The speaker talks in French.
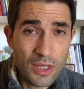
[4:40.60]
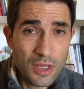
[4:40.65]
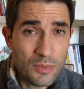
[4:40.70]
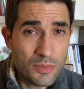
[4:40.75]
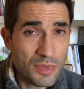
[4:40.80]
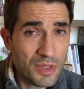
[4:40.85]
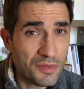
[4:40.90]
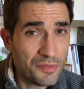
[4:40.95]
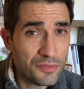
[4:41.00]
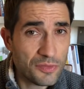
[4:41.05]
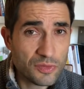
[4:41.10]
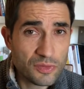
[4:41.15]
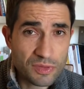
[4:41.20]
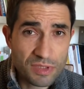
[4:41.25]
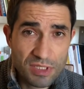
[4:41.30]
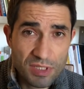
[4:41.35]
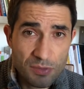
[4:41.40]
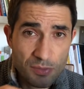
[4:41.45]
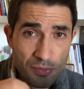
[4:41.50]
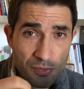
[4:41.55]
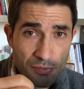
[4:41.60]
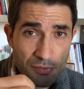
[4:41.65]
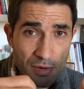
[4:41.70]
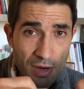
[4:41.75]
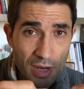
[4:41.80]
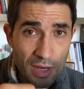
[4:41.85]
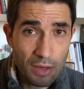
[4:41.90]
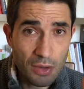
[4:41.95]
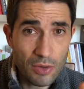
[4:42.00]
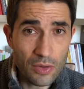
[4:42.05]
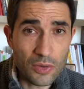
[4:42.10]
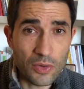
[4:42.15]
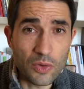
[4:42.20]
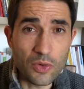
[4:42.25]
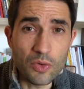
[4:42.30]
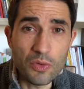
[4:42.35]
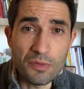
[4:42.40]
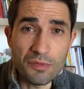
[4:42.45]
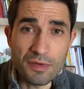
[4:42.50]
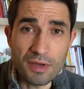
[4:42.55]
mais il faut aussi pouvoir
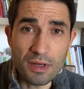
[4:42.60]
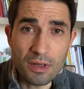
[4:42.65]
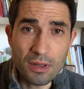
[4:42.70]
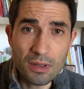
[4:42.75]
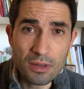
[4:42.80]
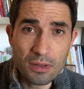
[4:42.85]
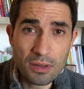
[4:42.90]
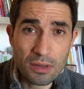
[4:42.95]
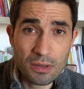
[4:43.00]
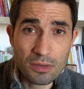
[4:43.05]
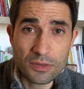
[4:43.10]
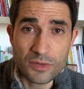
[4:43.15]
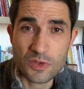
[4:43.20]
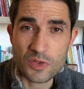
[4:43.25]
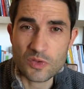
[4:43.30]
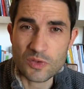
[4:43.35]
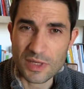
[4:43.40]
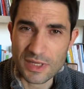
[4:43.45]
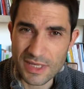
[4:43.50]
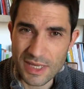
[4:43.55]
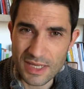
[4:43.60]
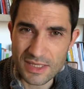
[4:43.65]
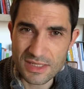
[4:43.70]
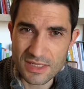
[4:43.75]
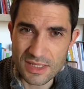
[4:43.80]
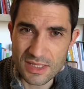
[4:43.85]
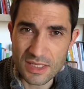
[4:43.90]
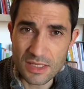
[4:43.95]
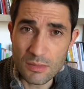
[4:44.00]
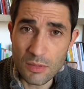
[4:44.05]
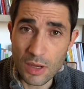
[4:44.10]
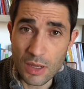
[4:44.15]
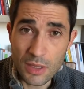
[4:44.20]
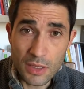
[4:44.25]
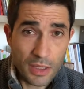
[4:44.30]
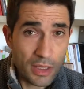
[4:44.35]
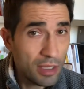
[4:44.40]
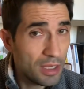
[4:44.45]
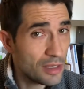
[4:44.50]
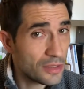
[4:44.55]
lever l'ordre, que ce soit quartier libre,
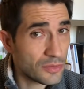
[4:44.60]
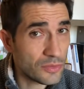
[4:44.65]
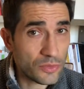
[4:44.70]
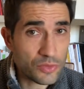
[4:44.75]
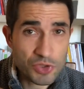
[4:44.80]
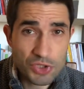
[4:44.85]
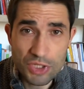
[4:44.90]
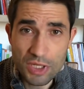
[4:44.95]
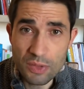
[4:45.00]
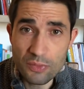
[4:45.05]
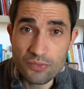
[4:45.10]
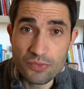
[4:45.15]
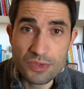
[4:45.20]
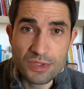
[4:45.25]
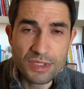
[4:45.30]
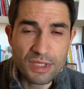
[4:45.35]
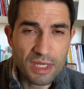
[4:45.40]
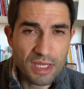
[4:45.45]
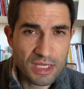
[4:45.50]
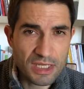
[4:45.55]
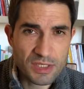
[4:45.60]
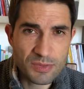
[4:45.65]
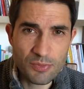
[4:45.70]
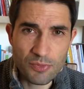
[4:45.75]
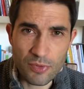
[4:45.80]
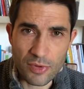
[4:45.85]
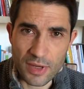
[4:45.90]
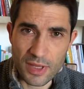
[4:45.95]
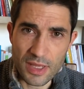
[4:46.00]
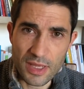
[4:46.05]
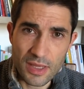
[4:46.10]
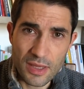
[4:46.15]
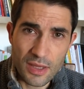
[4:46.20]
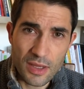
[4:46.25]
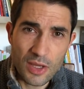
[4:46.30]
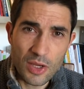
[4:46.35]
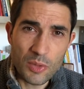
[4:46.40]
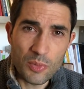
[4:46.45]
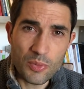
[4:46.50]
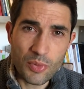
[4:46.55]
et que nos chiens puissent explorer
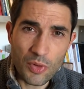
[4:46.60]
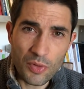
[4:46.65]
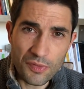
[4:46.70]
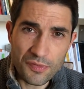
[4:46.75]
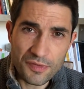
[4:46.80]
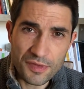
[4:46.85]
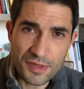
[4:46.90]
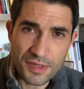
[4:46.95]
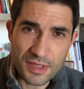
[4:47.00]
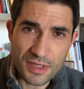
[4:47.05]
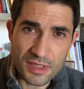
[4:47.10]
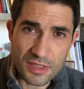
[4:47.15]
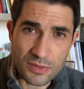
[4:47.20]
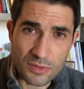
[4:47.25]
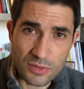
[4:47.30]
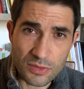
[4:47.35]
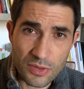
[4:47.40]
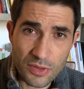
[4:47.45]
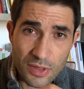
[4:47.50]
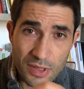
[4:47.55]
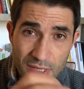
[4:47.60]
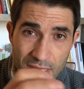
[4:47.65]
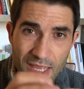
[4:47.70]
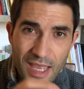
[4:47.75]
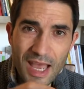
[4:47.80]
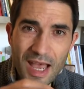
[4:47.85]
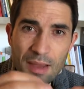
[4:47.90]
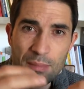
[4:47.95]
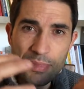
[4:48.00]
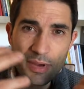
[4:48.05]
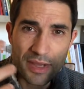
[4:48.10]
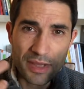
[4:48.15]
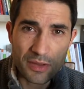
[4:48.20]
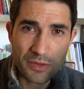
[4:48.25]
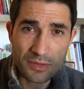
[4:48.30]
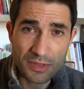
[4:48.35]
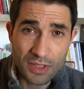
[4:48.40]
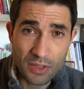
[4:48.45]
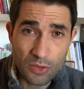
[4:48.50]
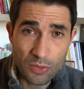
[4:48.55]
profiter des odeurs et
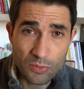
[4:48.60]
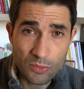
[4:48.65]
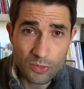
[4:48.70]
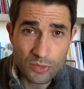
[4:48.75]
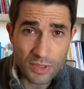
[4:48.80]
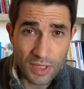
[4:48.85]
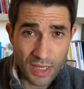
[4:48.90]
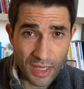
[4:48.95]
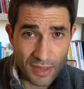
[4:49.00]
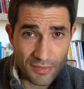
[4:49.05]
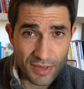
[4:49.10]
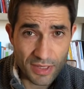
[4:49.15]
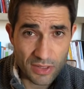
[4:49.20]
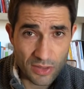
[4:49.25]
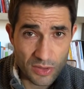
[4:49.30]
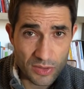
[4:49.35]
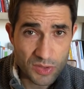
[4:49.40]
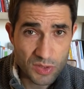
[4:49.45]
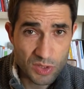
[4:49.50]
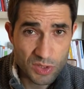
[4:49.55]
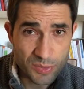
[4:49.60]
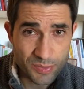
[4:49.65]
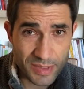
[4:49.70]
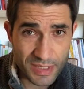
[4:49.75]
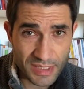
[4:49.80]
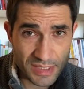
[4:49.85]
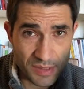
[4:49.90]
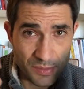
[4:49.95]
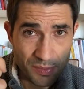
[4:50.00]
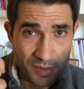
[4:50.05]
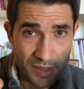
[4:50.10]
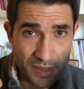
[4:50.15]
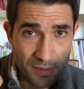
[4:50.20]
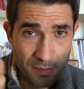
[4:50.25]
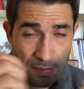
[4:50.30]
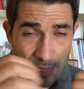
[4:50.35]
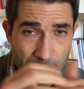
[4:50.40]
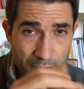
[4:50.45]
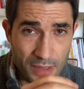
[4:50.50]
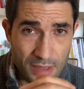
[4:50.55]
appréhender le monde avec leur source principale,
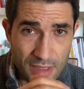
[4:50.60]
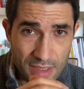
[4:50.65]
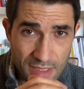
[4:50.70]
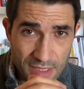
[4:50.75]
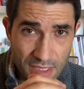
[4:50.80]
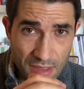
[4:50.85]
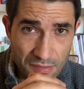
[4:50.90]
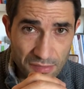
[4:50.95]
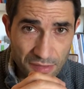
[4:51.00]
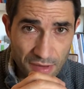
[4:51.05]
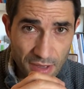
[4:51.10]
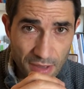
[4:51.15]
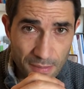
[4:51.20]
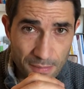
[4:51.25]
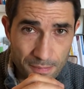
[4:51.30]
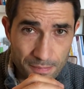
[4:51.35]
Quel flair.